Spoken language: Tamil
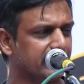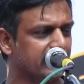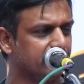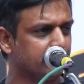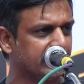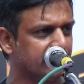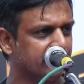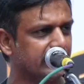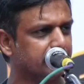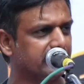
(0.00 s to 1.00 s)
பிரிவு
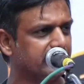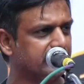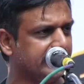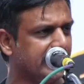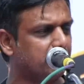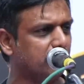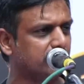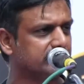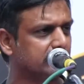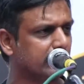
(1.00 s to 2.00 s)
பிரிவு என்பது இந்தியா
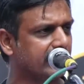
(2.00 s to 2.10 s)
முழுவதும்